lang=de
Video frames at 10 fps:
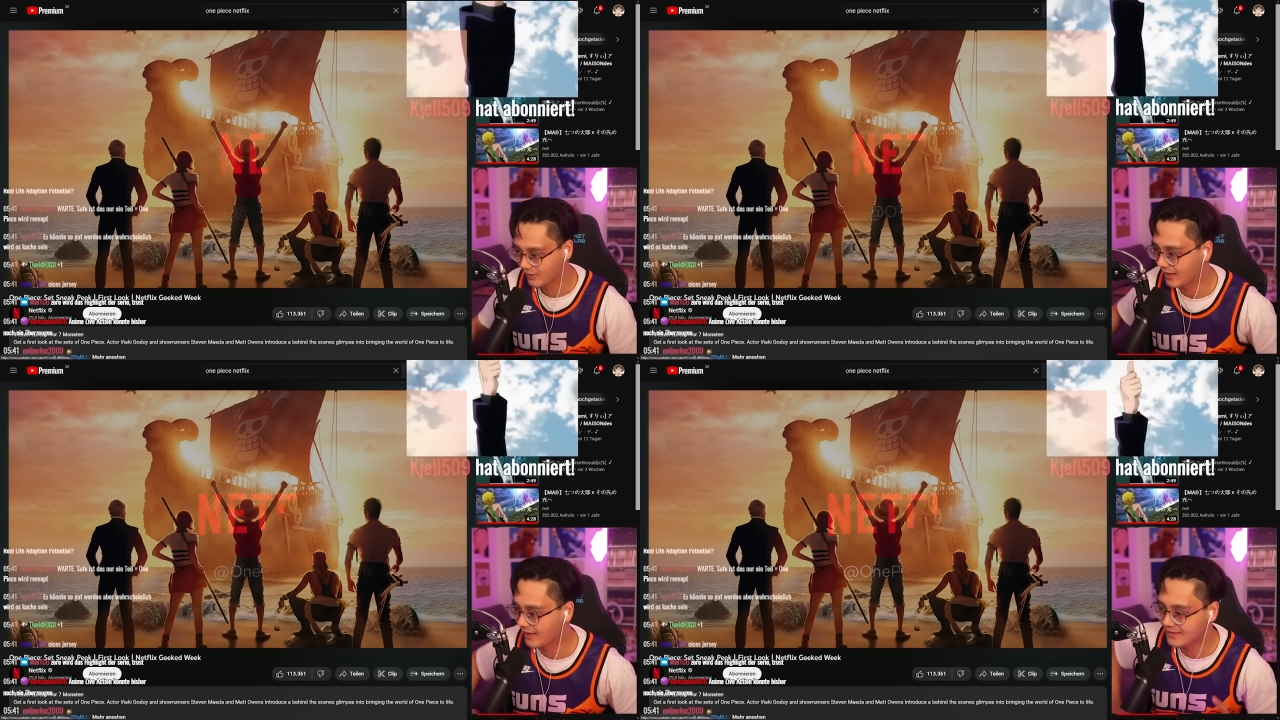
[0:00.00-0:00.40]

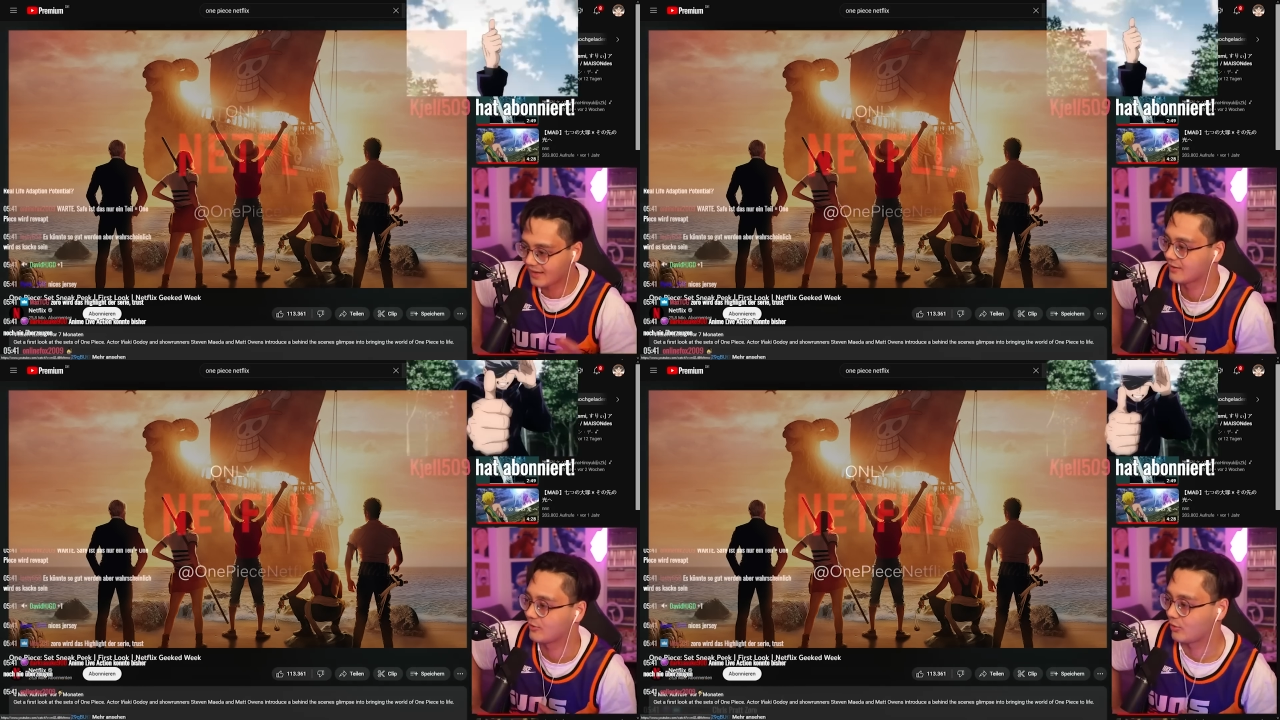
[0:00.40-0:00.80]
Ich
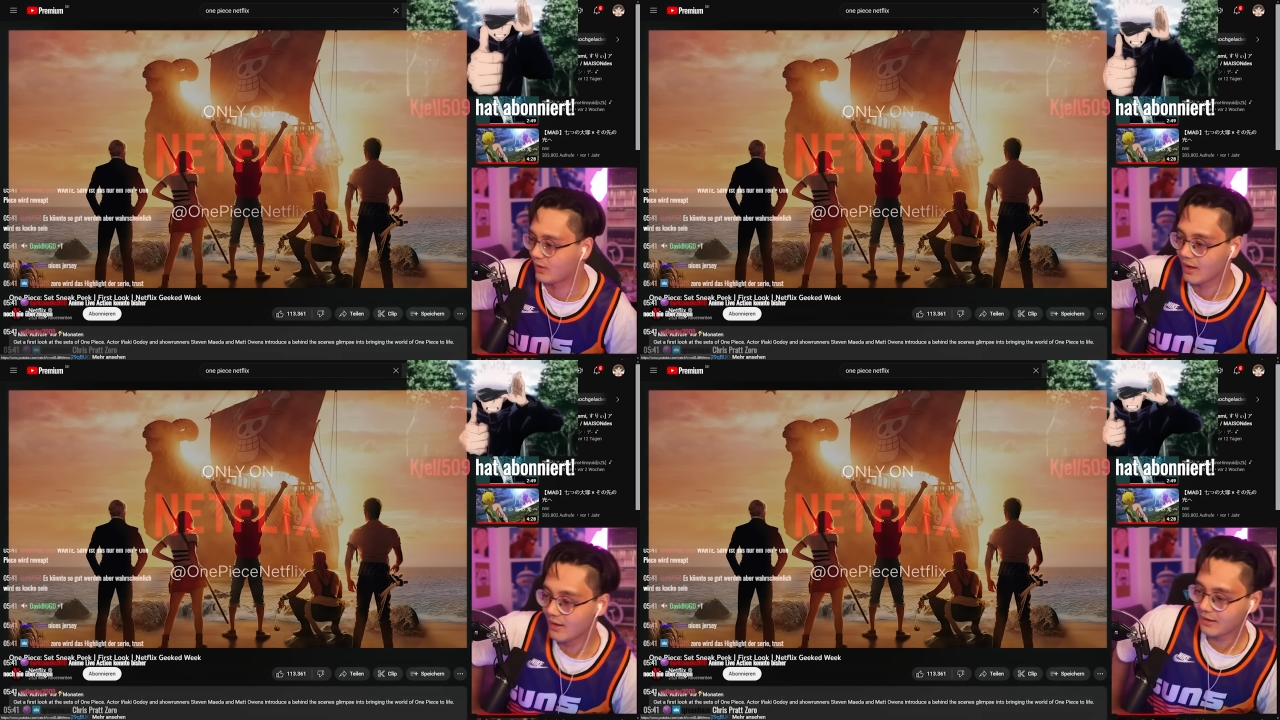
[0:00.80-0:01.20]
sage es euch,
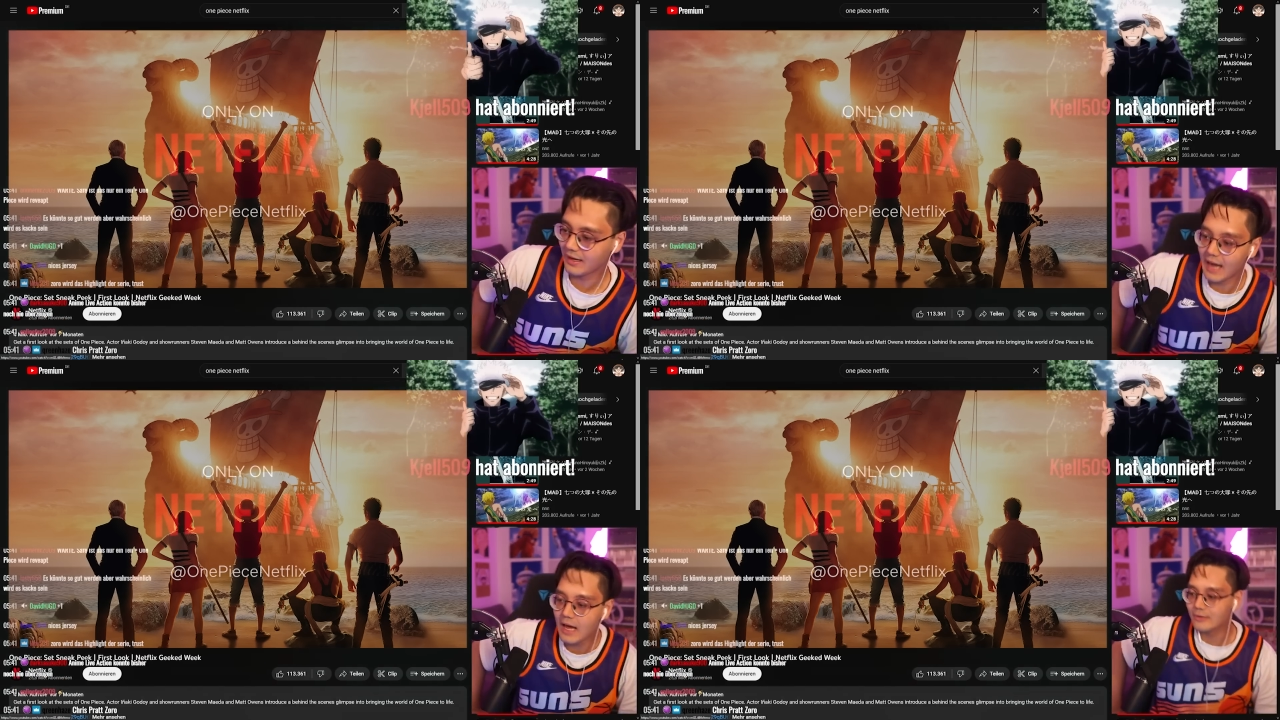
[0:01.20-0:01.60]
oder?
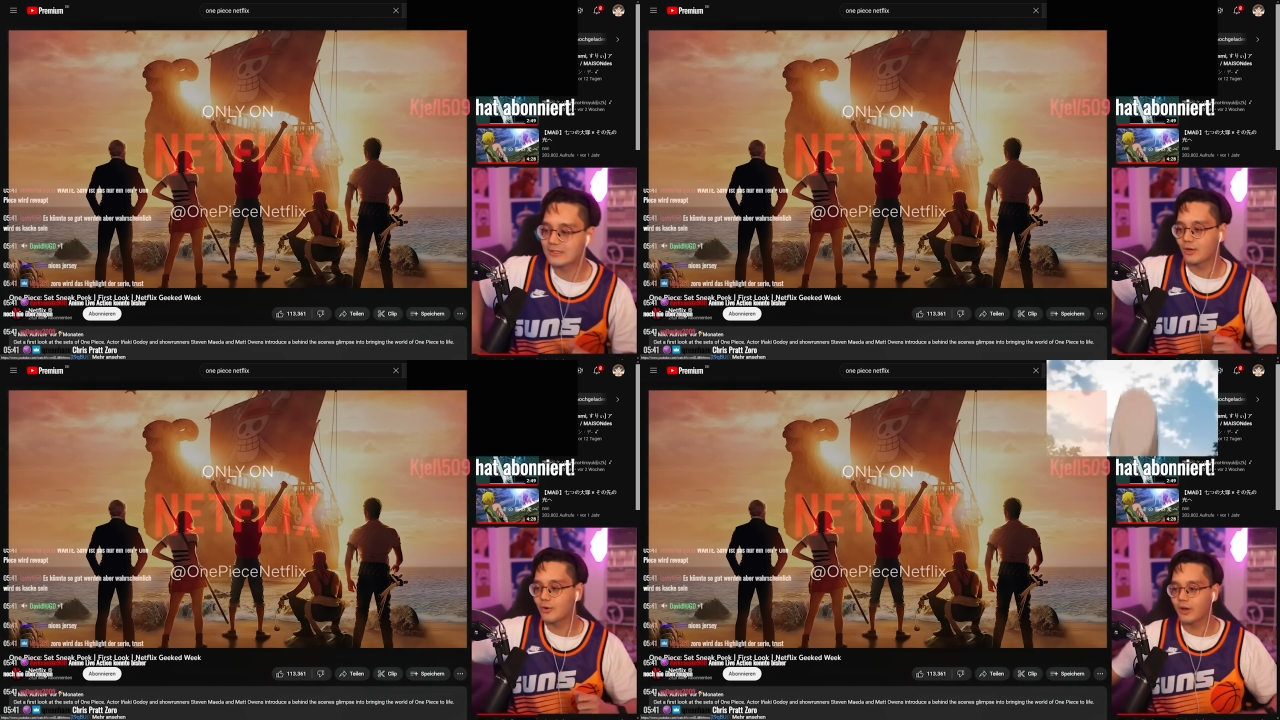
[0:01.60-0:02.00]
Keine Ahnung,
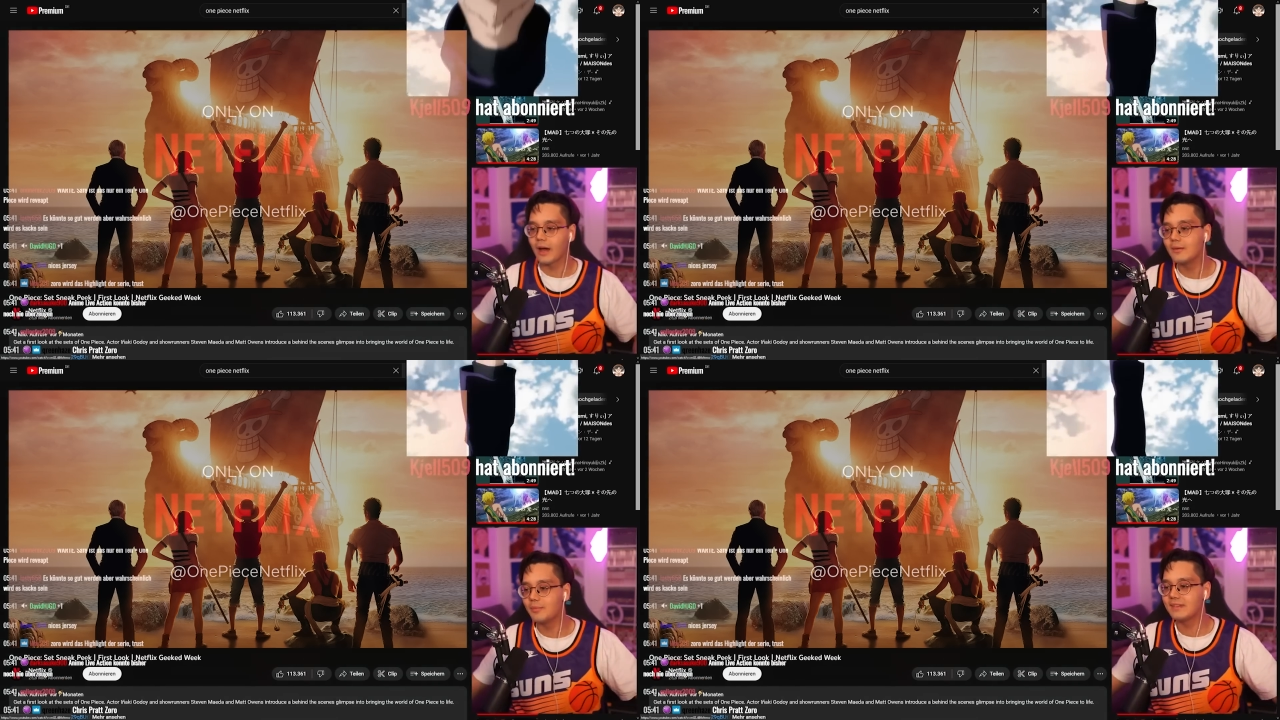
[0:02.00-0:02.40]
Zorro
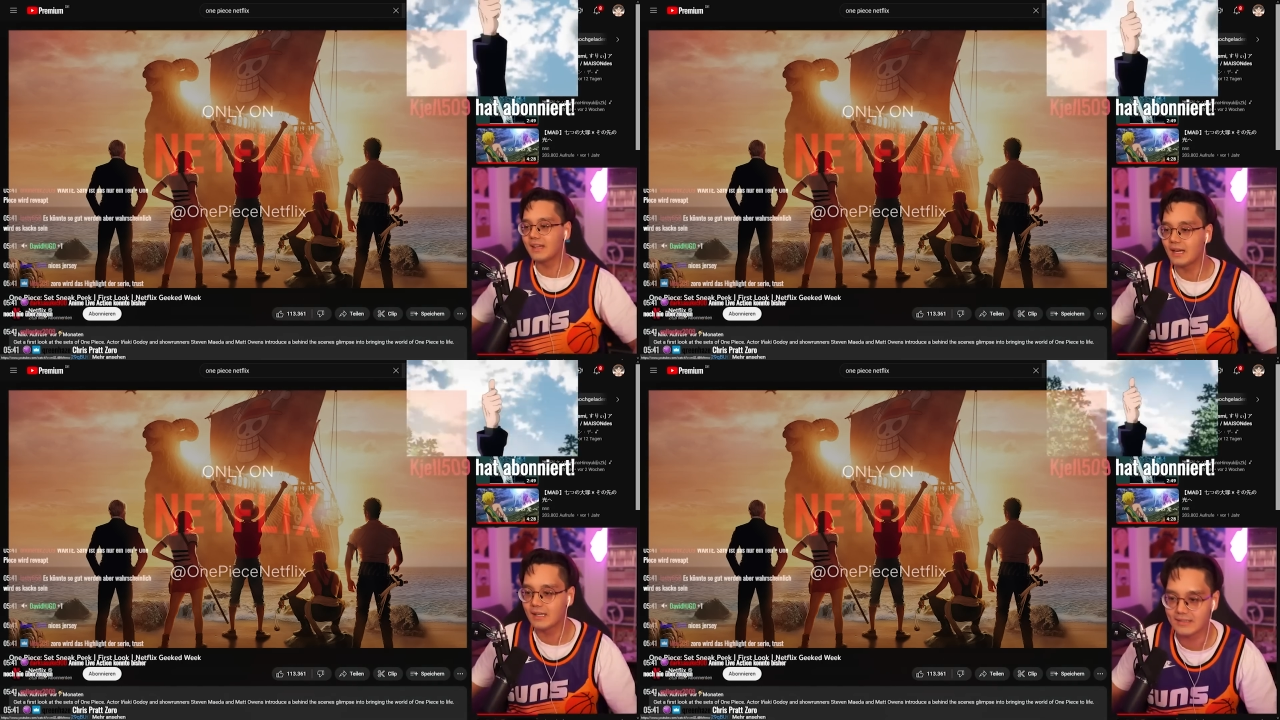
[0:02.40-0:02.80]
kann
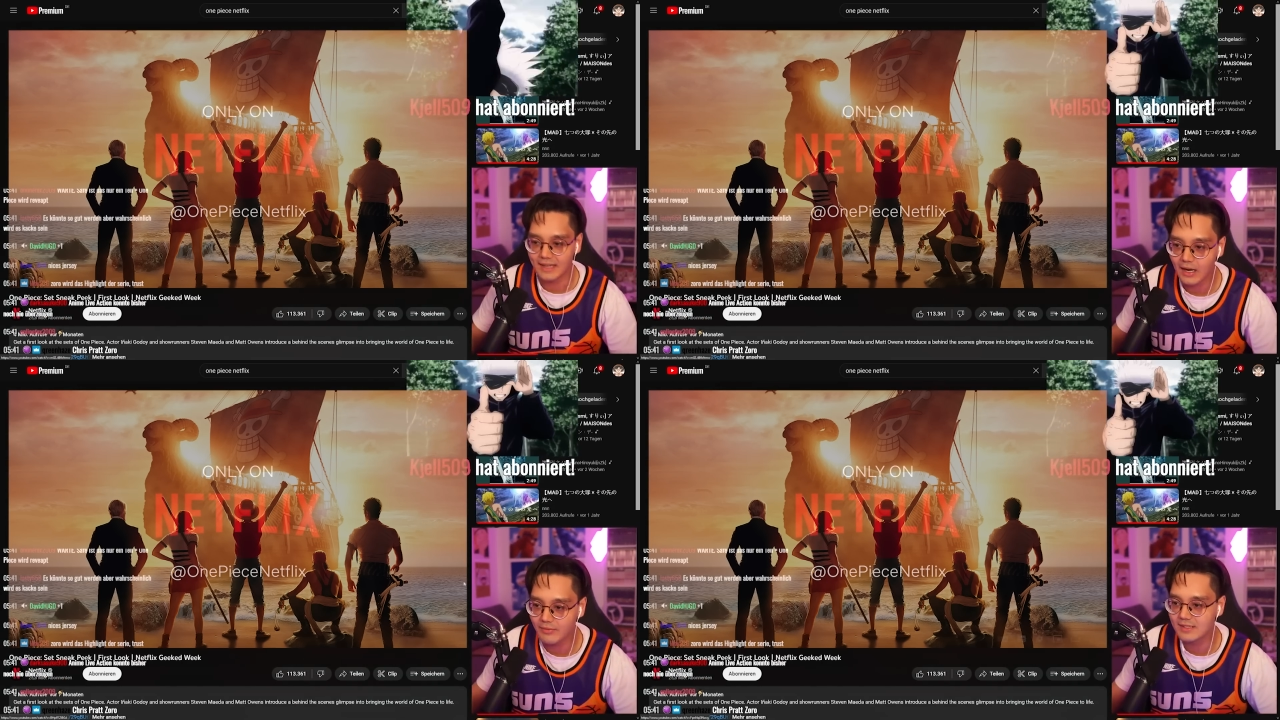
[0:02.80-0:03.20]
Bandana nicht
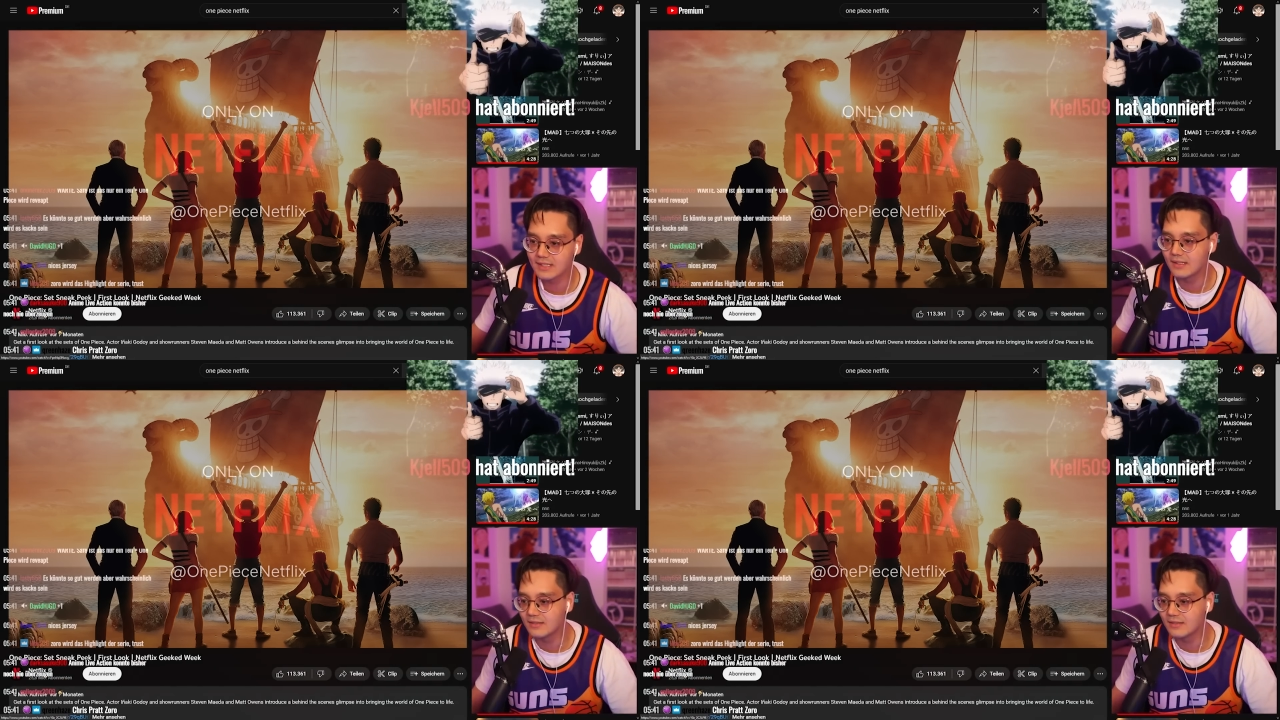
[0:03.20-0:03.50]
tragen, weil sein,